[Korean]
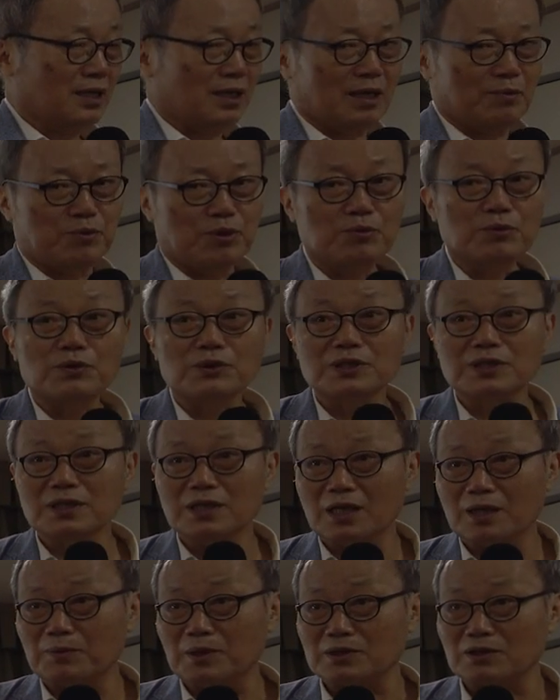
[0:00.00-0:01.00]
예, 표본
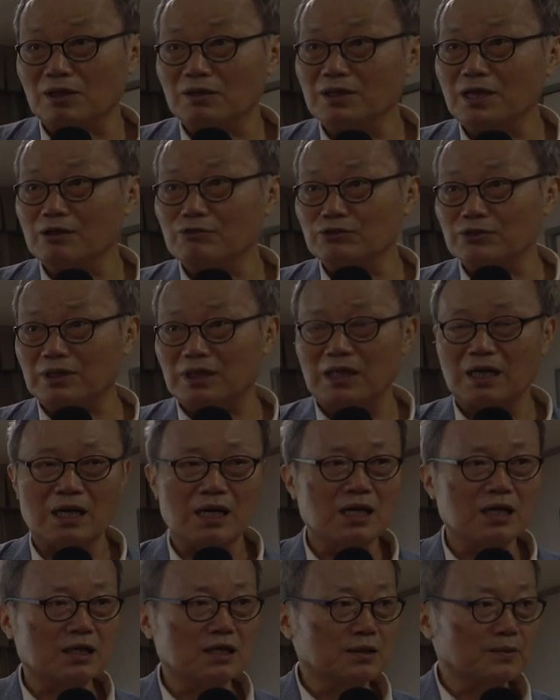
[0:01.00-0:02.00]
실의 뭐 청개구리
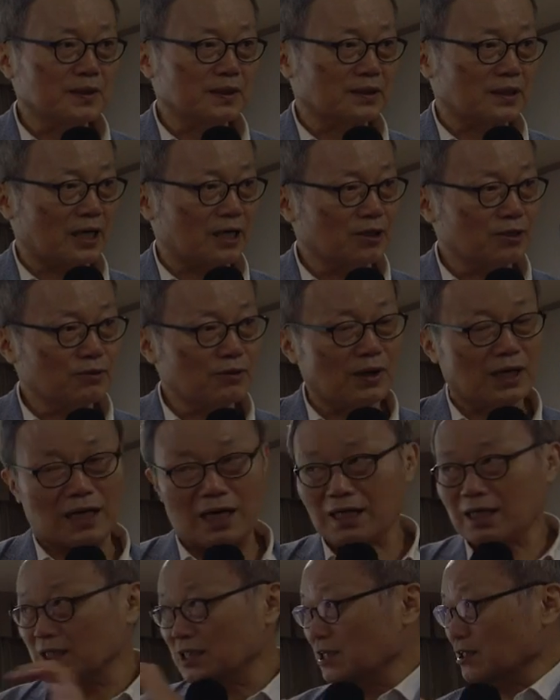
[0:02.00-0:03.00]
그러면
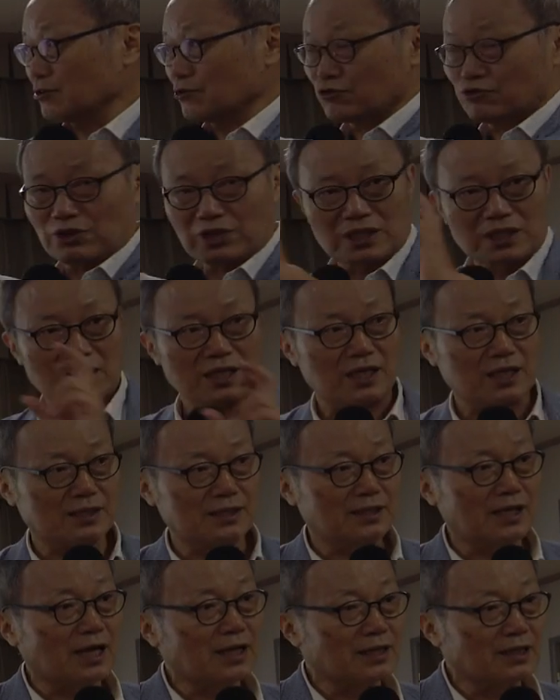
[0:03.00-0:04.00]
자연과학 아까 실증주의 있잖아요
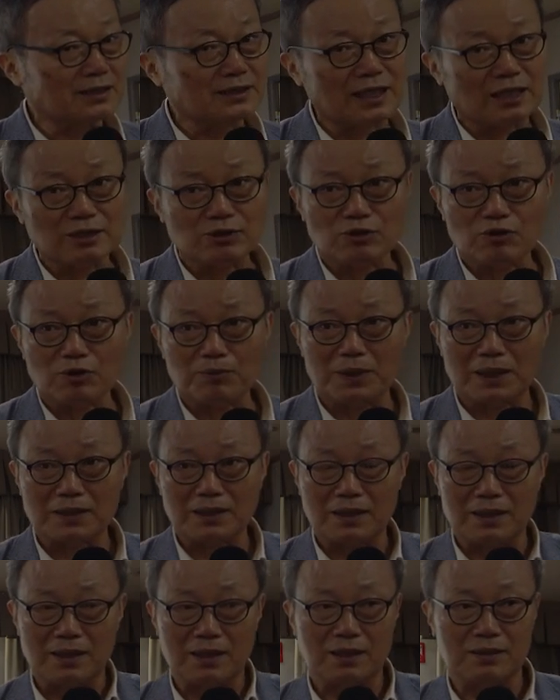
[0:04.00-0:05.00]
그게 극단적으로
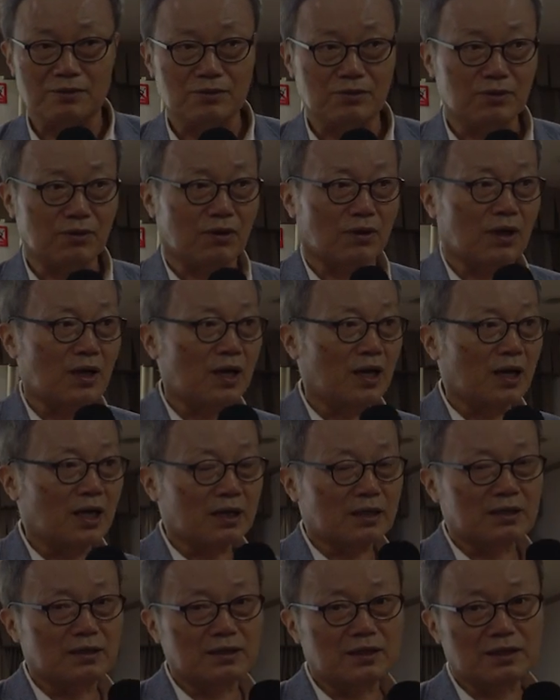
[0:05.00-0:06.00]
발달해 가지고
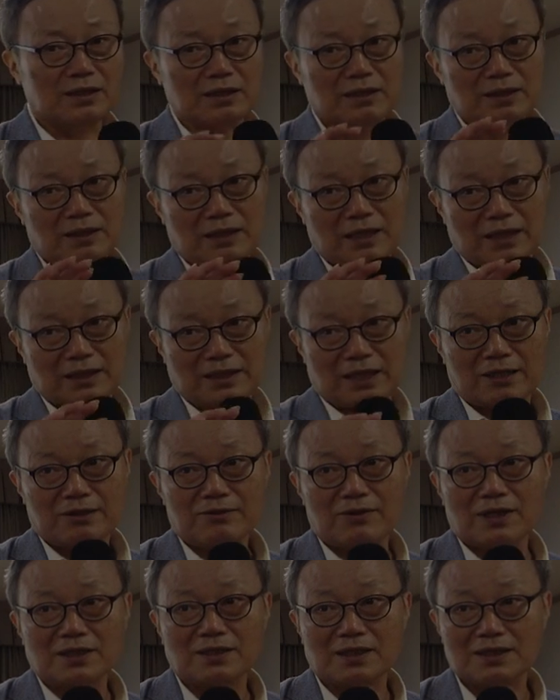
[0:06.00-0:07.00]
그 그러니까
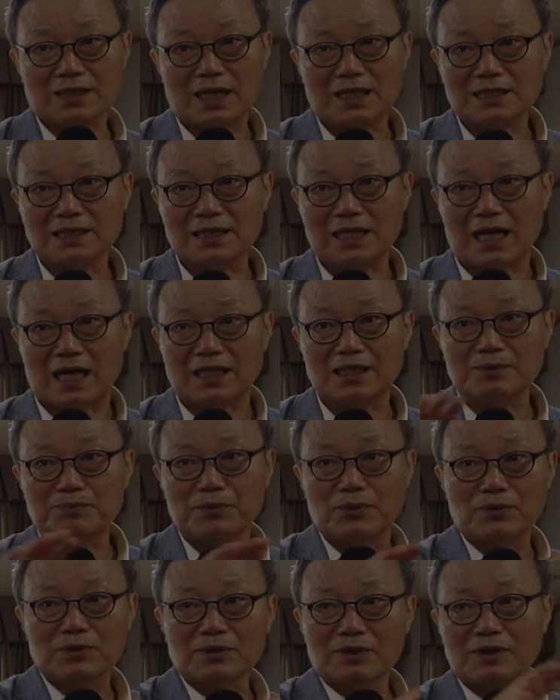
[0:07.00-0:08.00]
자연과학적 사실이 아닌
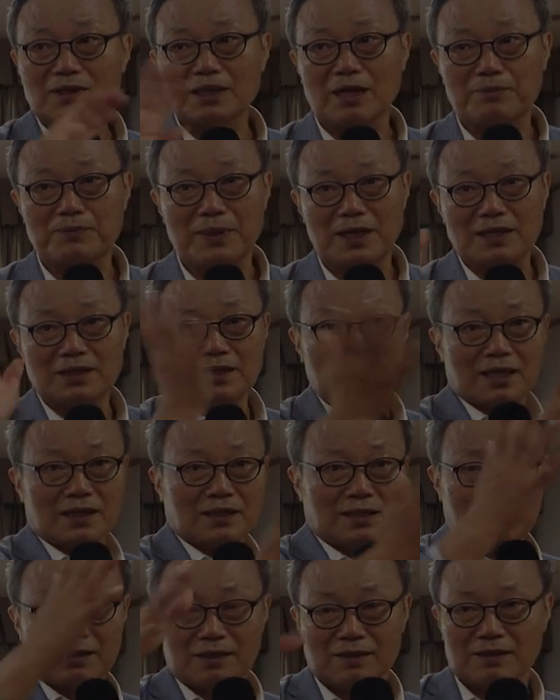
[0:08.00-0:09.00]
모든 걸 다
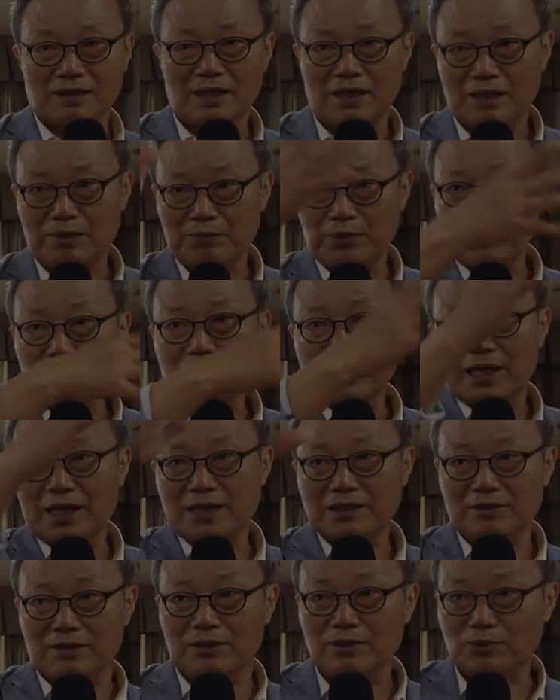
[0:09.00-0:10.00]
배제하는 그런
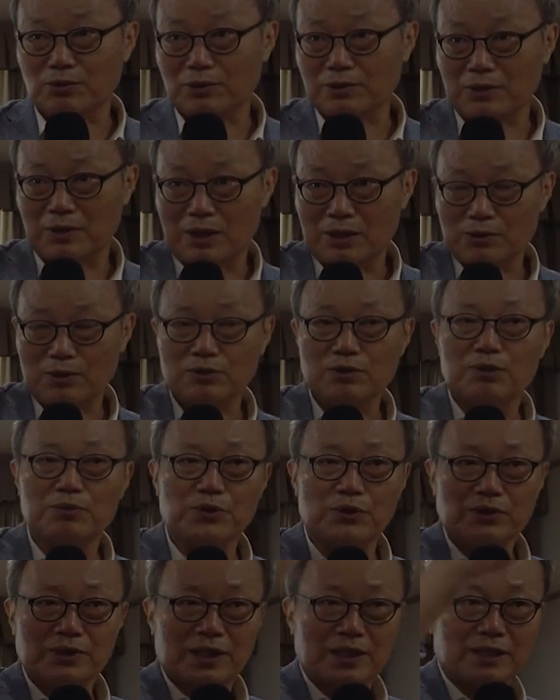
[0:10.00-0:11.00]
묘사에서 소, 소설
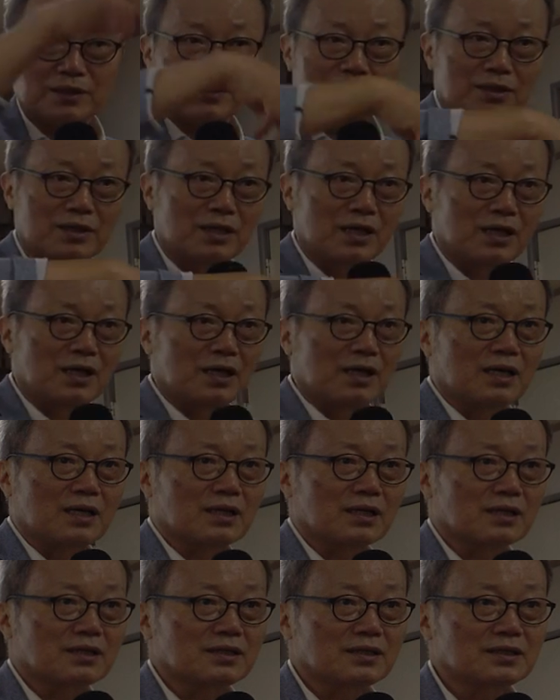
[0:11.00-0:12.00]
묘사에서
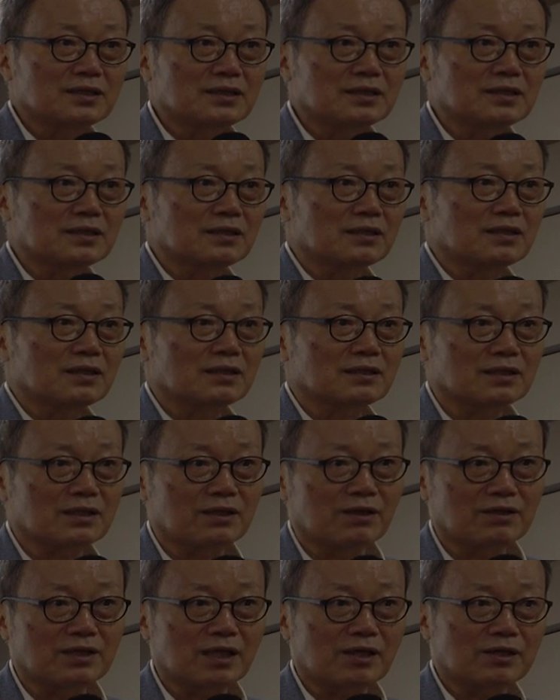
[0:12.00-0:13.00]
그런
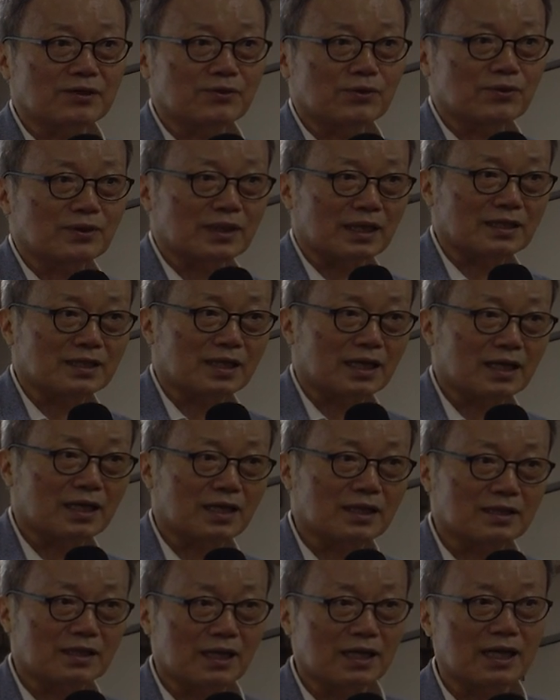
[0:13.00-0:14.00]
경향으로
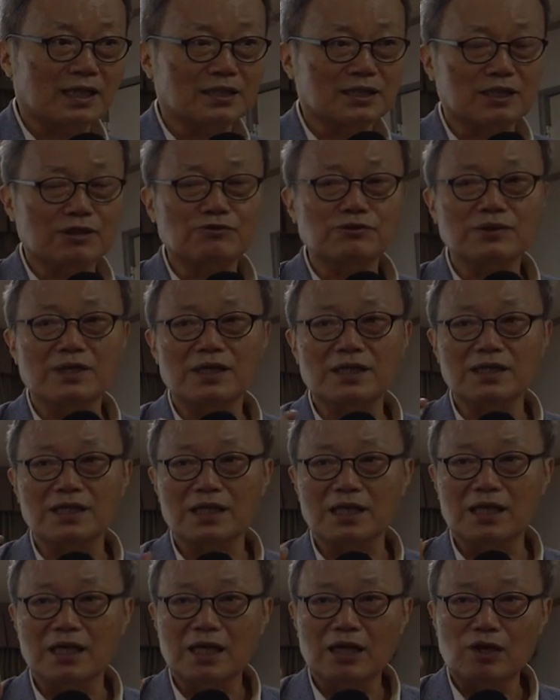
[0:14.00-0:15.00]
나타날 때 그러니까
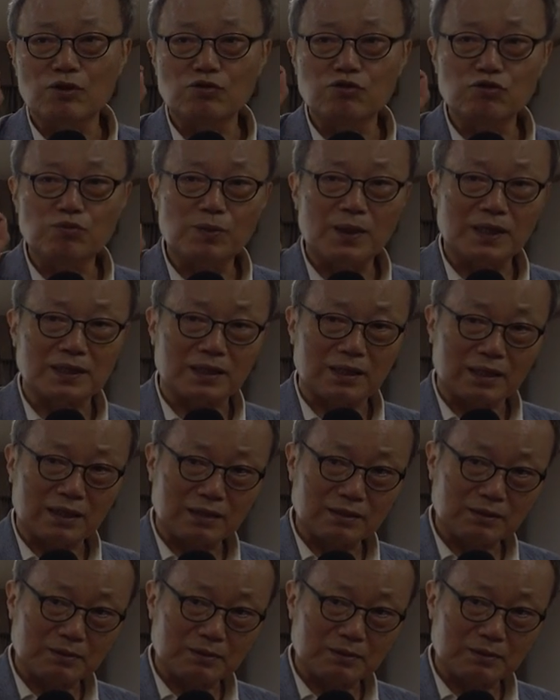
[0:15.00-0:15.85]
19세기 후반